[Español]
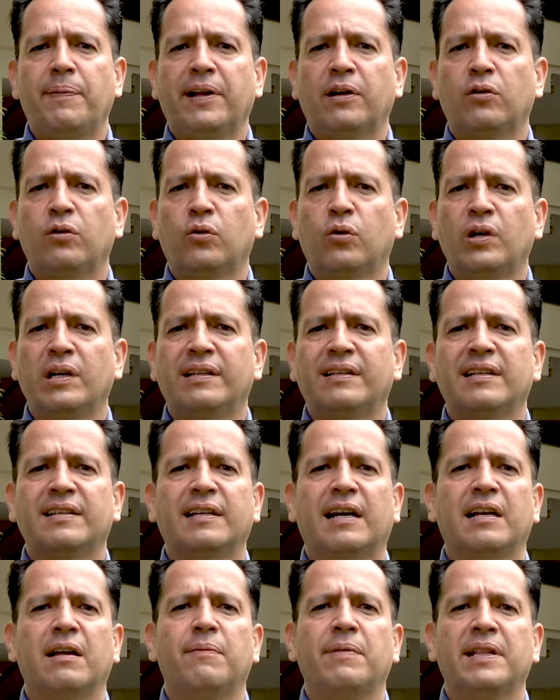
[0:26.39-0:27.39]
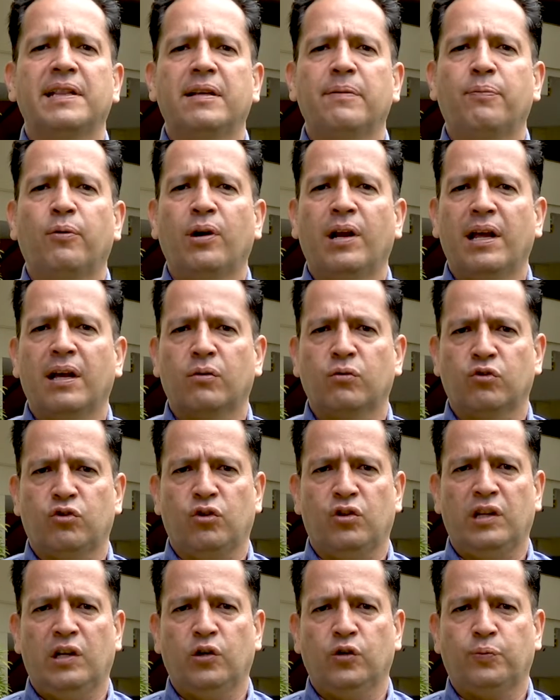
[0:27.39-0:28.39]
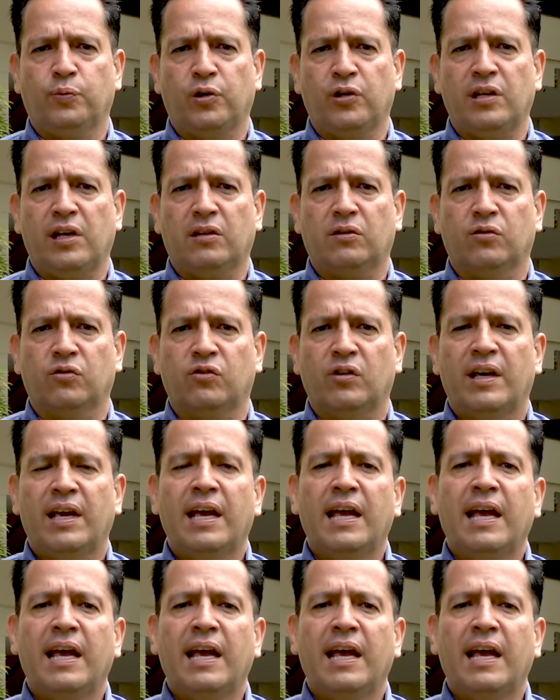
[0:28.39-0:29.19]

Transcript: pero no necesariamente por la ejecución de los proyectos.